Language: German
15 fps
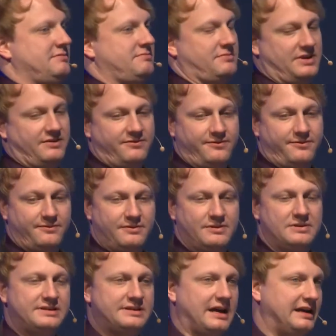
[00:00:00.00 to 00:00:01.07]
Man
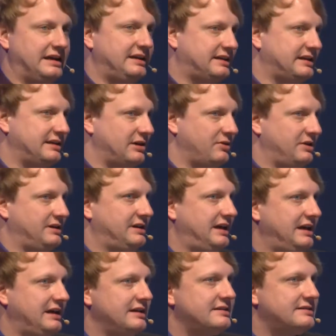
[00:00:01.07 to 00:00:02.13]
ist eigentlich genau
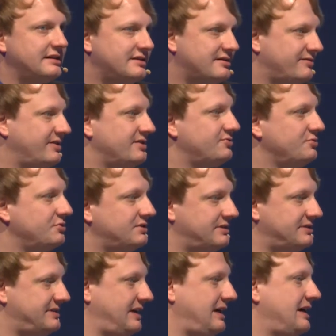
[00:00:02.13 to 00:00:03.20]
entgegengesetzt, versucht
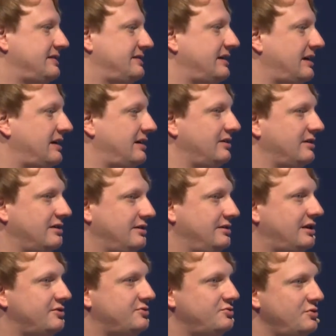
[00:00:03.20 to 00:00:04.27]
sehr, sehr äh,
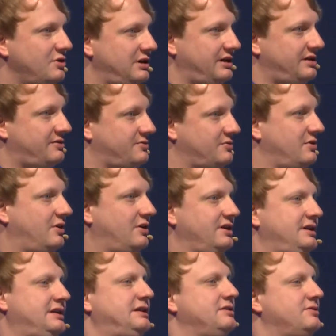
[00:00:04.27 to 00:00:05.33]
natürlich zu
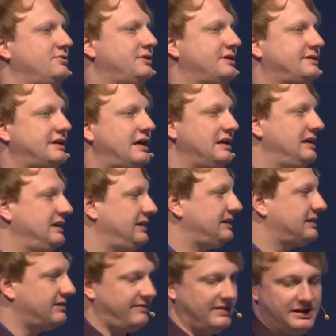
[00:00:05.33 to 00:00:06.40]
leuchten, sodass alle
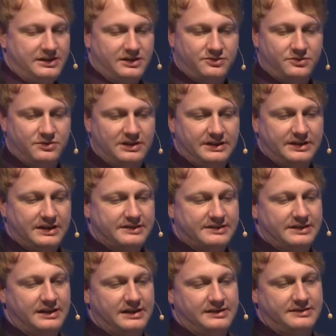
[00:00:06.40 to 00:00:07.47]
Lichtquellen natürlich
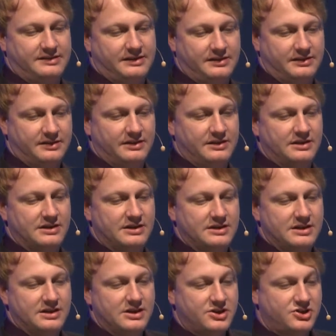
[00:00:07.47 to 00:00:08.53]
erzählt sind.
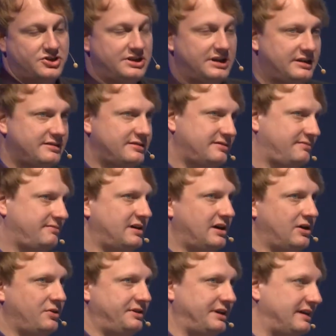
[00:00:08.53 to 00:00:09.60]
Schnitt,
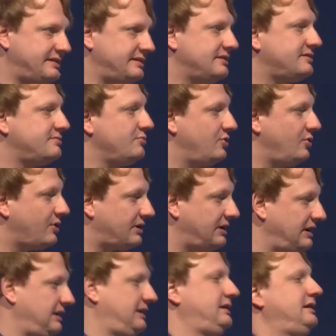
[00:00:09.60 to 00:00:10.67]
auch das ist
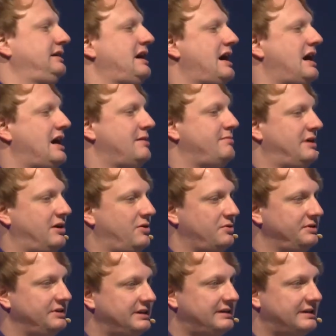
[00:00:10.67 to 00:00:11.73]
möglich, aber
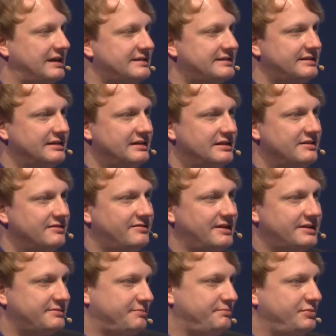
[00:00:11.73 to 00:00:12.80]
auch nicht das,
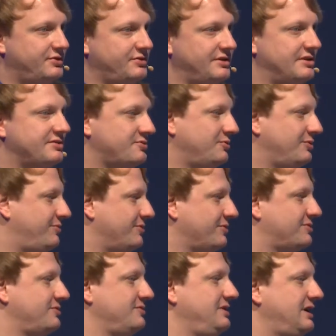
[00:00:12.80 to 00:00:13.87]
was besonders gut
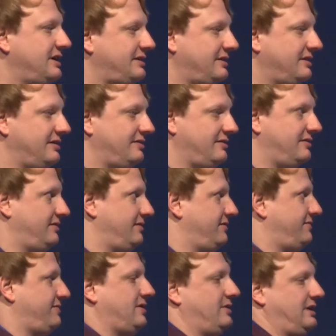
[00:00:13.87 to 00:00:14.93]
funktioniert in
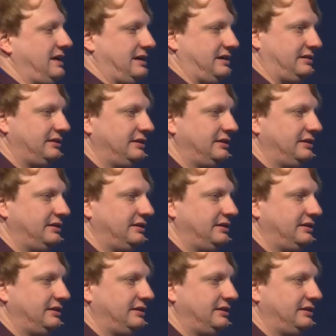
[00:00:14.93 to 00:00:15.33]
VR,